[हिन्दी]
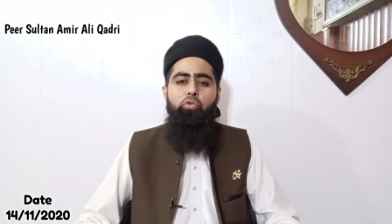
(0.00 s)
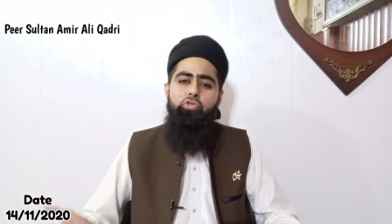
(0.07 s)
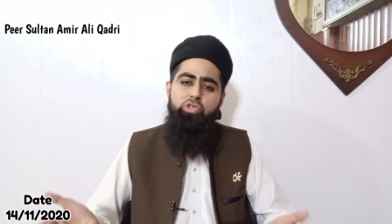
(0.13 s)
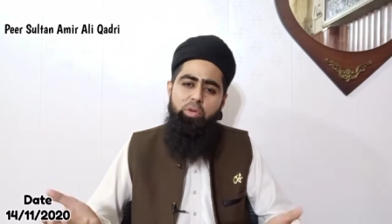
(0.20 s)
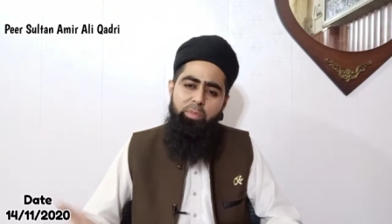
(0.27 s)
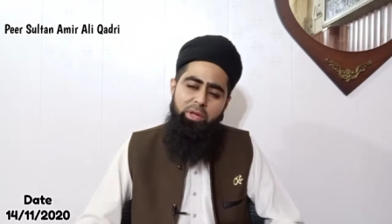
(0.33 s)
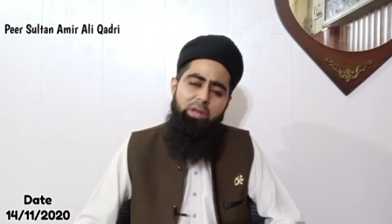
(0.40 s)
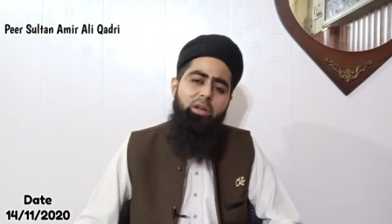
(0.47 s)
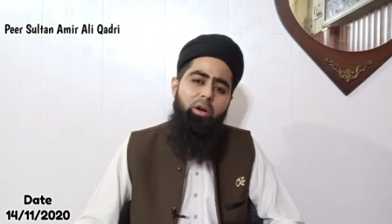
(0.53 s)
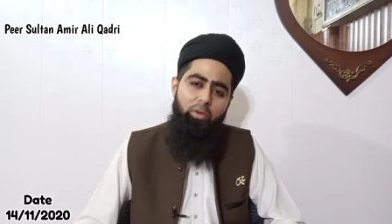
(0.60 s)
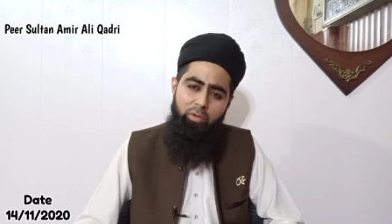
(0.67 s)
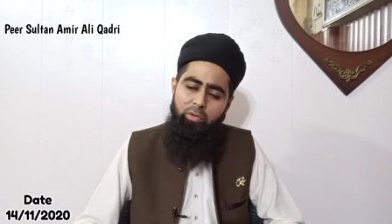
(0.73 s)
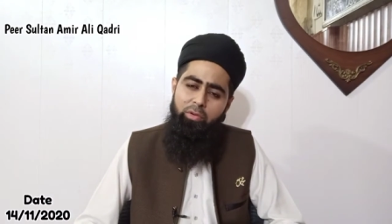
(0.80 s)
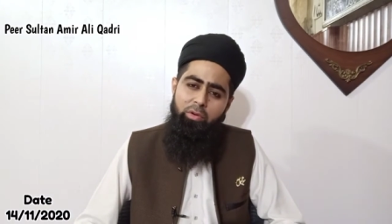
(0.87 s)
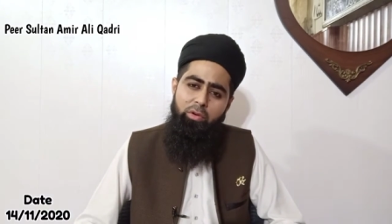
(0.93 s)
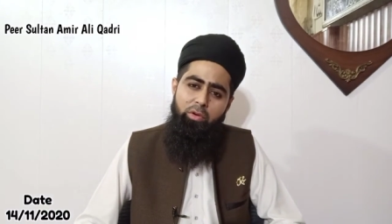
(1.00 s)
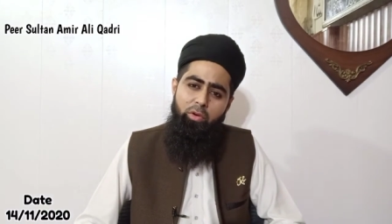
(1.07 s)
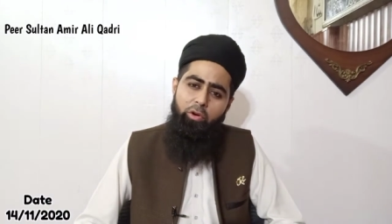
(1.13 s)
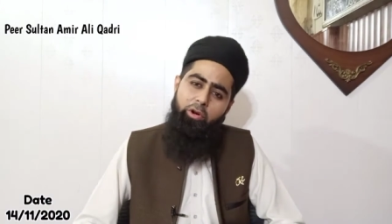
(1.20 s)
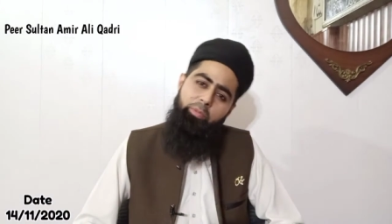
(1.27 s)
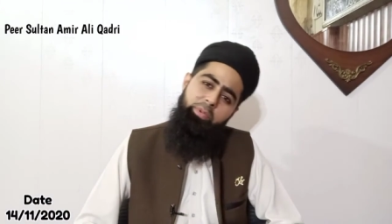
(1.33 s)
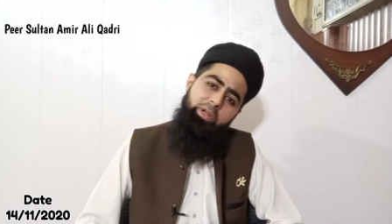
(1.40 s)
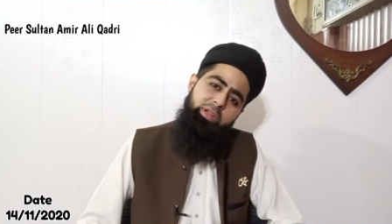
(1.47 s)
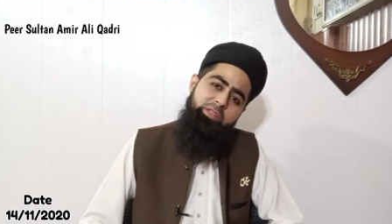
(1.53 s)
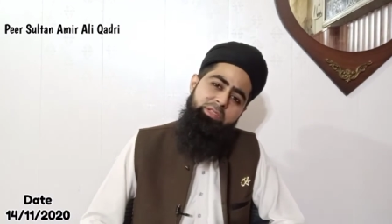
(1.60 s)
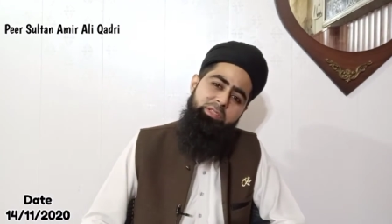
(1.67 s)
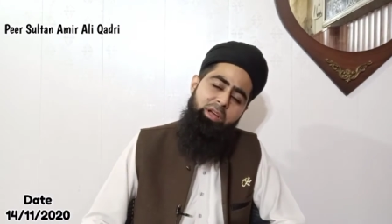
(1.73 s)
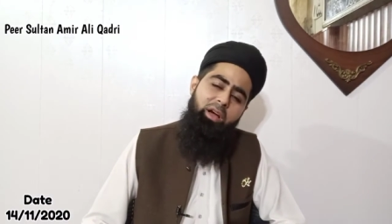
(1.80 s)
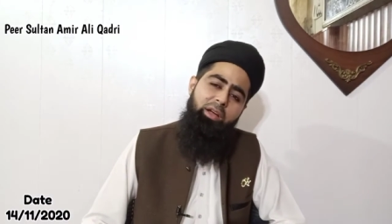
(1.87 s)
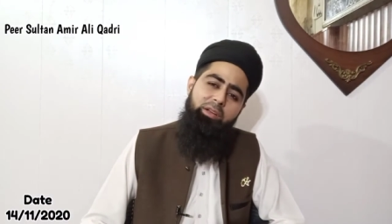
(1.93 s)
कुछ भी ना हो और फिर
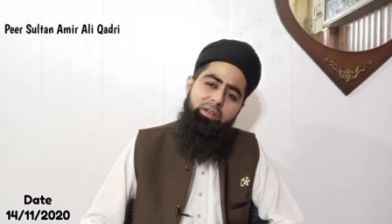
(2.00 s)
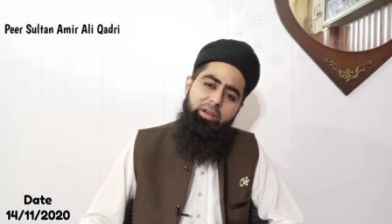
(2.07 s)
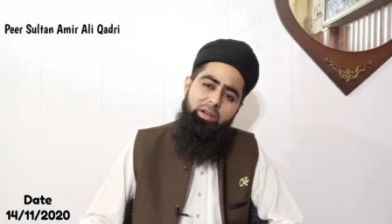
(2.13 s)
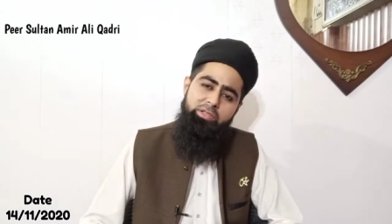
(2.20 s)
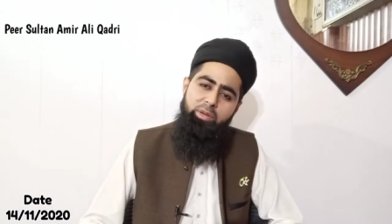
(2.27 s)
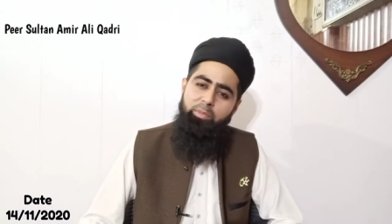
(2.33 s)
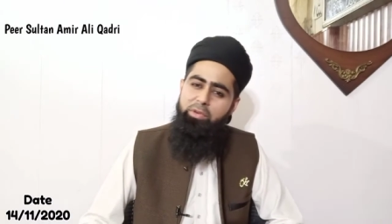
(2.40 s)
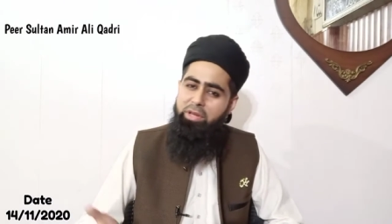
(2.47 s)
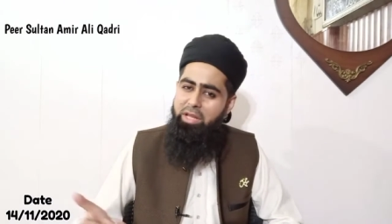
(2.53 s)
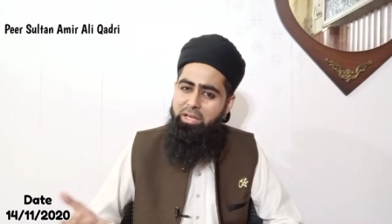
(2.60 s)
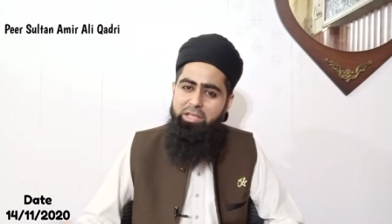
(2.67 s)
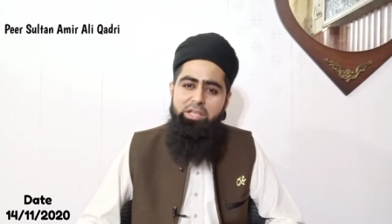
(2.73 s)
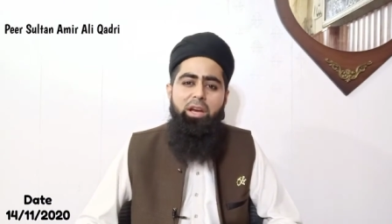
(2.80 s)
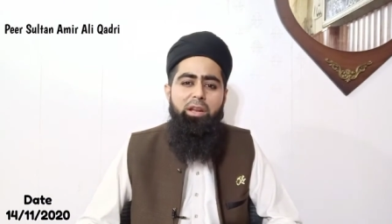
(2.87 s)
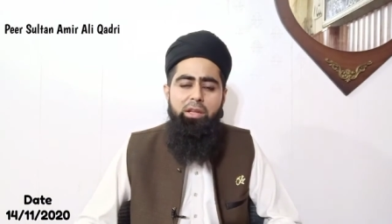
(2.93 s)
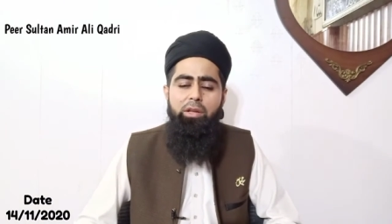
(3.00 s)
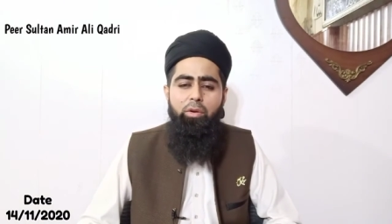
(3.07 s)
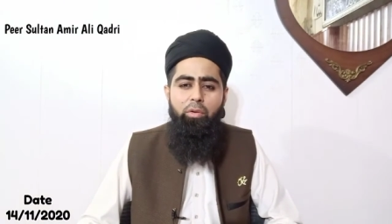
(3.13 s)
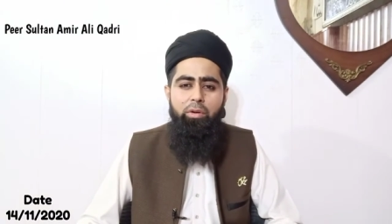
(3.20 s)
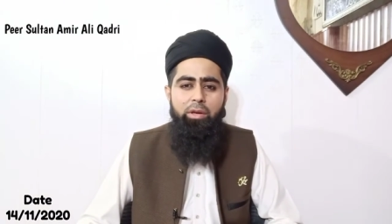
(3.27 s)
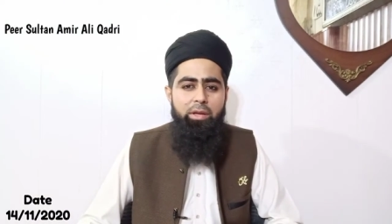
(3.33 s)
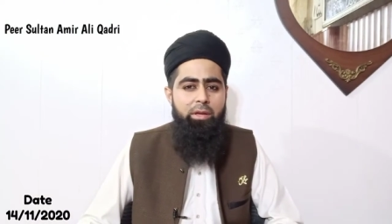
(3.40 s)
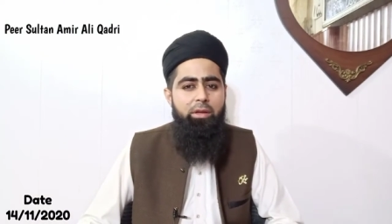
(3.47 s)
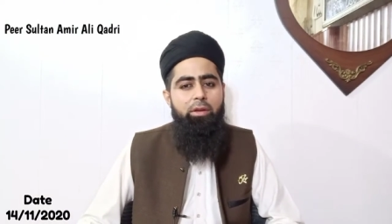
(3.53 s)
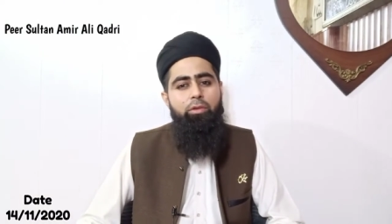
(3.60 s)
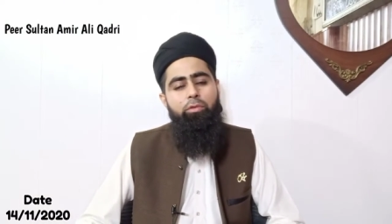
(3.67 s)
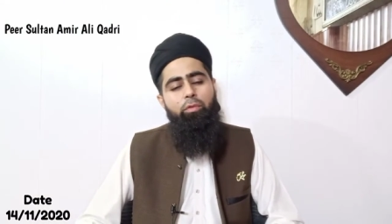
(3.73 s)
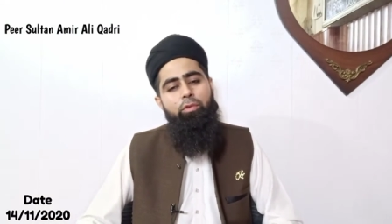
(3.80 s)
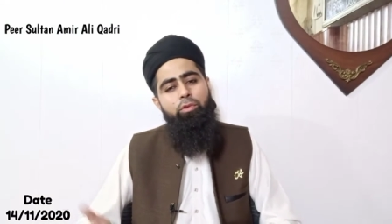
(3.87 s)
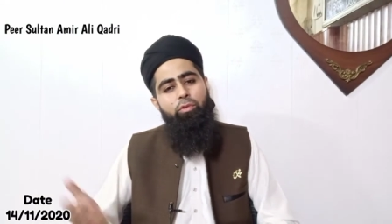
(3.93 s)
इंसान का जब नेकियां नहीं होंगी
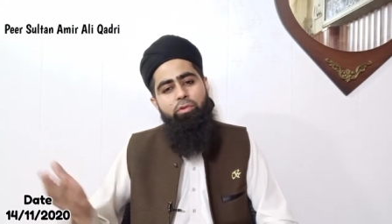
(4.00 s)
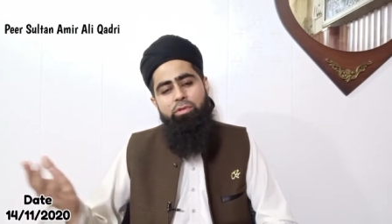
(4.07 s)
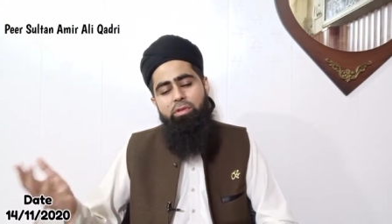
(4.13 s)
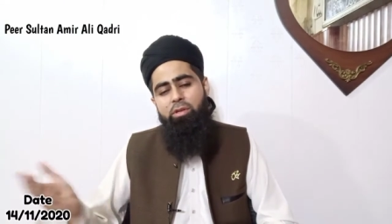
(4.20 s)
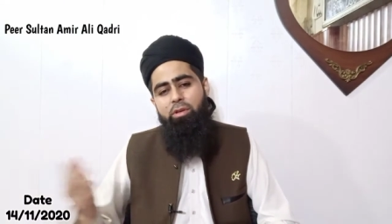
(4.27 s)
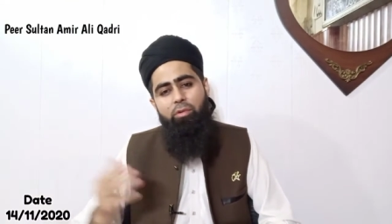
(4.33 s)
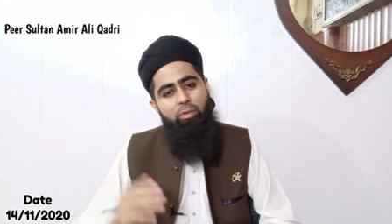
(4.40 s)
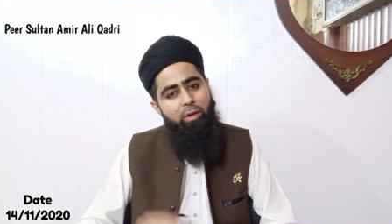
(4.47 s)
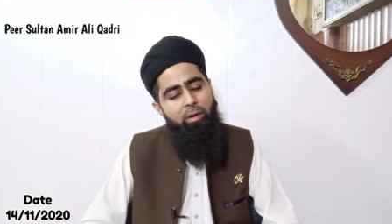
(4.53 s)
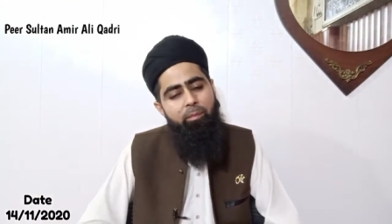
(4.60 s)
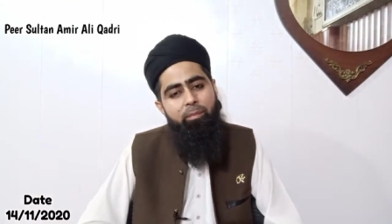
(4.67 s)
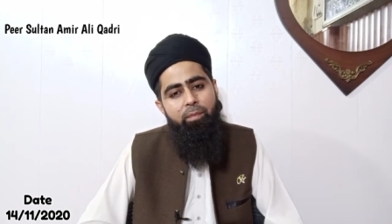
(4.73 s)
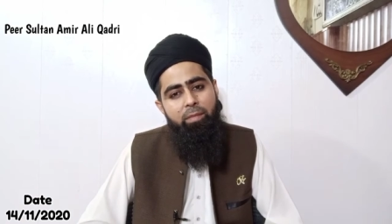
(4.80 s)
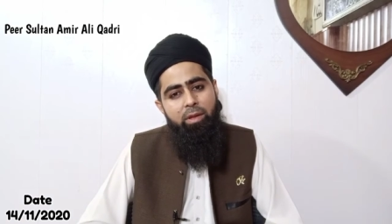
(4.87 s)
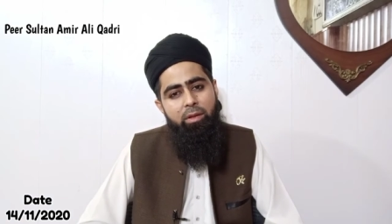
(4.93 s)
तो वह दोस्त की होगा